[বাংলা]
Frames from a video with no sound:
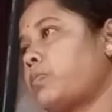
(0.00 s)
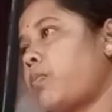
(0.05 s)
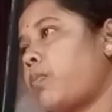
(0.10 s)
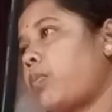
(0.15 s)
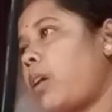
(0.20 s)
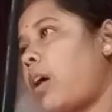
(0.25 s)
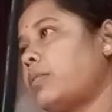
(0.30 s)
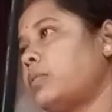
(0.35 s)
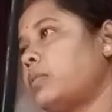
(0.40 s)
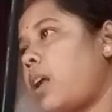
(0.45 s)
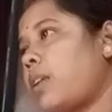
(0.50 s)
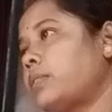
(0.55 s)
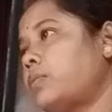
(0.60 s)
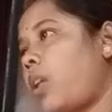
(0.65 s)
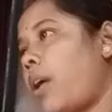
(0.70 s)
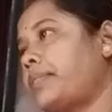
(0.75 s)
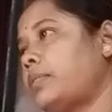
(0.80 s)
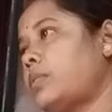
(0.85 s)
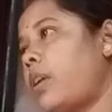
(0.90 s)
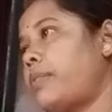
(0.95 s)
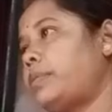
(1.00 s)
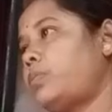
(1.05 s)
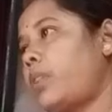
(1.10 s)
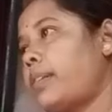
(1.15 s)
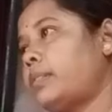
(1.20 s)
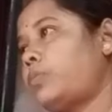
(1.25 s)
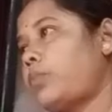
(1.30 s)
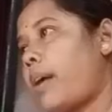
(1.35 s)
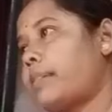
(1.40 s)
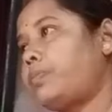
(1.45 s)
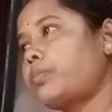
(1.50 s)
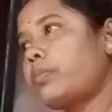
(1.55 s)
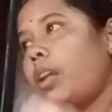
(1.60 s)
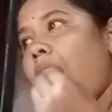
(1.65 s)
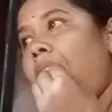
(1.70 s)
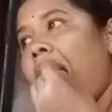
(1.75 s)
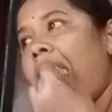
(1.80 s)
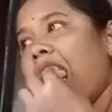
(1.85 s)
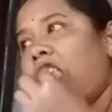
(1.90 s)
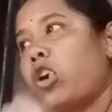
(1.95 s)
তারপরে আবার আমাদের বাড়িতে আবার
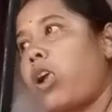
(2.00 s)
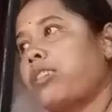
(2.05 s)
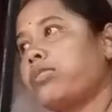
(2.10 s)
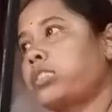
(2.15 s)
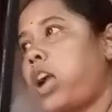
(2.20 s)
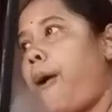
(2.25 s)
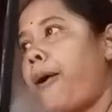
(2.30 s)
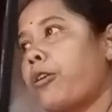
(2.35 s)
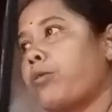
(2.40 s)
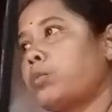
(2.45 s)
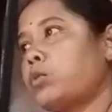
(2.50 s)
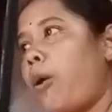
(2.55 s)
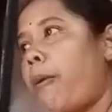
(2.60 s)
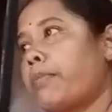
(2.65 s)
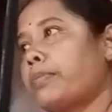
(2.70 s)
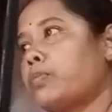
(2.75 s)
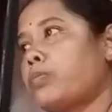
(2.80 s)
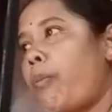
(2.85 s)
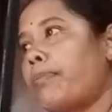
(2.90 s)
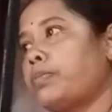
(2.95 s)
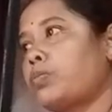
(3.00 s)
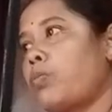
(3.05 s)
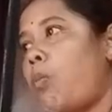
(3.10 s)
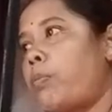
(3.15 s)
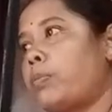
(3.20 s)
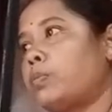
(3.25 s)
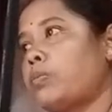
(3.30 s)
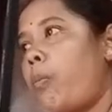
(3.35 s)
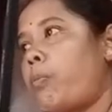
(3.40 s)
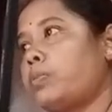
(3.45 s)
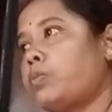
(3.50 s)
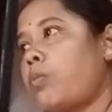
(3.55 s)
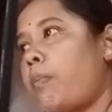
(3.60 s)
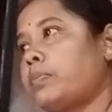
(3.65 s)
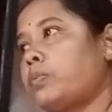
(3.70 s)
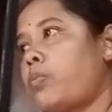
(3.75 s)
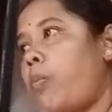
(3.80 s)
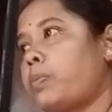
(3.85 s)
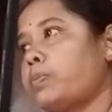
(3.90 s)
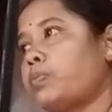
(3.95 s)
করোনা হলো সেই সময় আবার কাজ
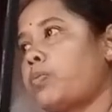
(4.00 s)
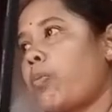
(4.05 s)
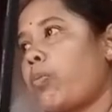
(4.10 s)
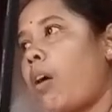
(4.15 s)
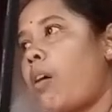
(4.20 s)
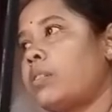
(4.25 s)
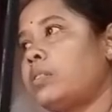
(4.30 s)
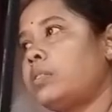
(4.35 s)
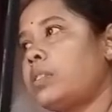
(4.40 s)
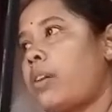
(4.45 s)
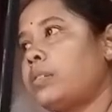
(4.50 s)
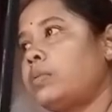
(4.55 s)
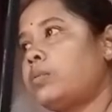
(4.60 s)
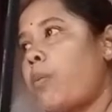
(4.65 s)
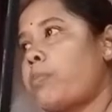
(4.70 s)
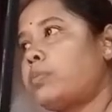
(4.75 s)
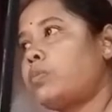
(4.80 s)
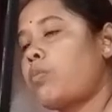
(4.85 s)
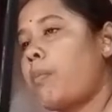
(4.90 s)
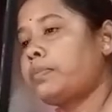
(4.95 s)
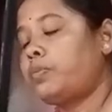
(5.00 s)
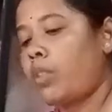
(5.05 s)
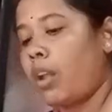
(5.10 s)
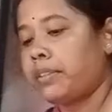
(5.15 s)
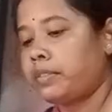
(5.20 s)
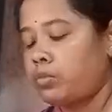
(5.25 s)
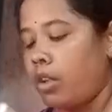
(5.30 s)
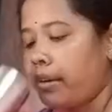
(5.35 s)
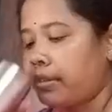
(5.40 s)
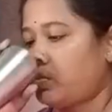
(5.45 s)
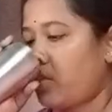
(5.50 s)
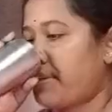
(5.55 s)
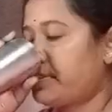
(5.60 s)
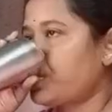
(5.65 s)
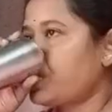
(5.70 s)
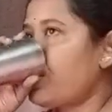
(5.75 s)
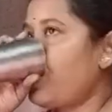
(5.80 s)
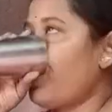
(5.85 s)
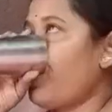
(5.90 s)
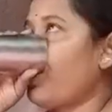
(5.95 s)
কতদিন বন্ধ গেল তো এই হচ্ছে ওর পাটা
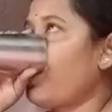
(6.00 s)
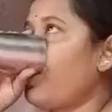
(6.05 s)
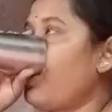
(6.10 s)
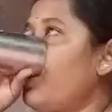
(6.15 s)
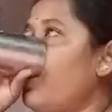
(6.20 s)
নিয়ে না ভীষণ